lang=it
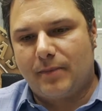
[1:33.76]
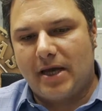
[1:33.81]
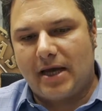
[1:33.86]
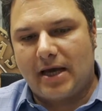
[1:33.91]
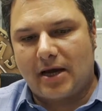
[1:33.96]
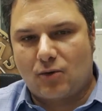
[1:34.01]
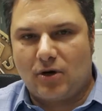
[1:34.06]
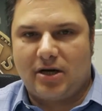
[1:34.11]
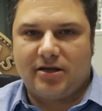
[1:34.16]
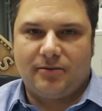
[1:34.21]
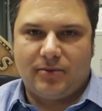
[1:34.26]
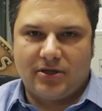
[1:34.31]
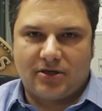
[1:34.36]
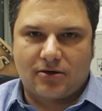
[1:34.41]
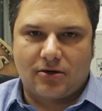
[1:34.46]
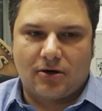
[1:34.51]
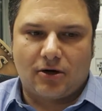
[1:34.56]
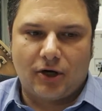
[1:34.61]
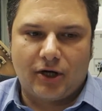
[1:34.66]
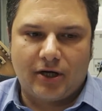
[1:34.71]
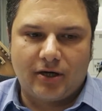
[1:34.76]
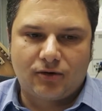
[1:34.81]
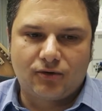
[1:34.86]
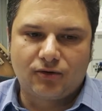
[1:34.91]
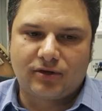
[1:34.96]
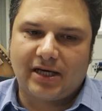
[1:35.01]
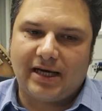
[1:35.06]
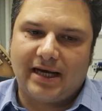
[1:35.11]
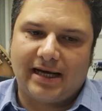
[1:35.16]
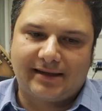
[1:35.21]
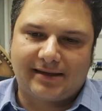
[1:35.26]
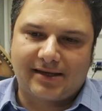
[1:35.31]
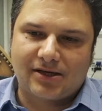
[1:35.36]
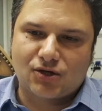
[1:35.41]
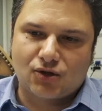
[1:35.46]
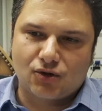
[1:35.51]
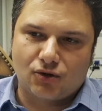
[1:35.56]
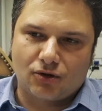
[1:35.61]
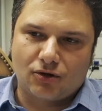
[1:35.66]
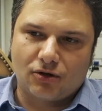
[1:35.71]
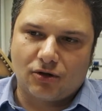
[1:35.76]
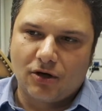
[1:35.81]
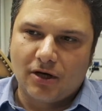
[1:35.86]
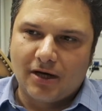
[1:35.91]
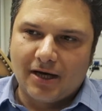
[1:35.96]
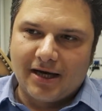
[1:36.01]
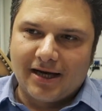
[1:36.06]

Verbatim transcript: è quella di Bitcoin, tutte le altre sono